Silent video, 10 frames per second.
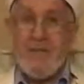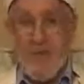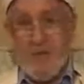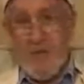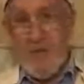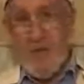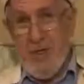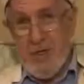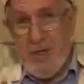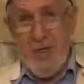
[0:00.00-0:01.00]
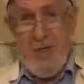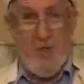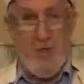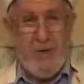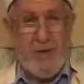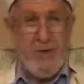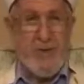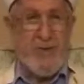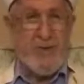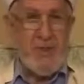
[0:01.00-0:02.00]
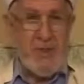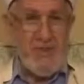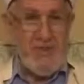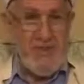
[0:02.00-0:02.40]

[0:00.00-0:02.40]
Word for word: Şimdi iki numarada oturduğum için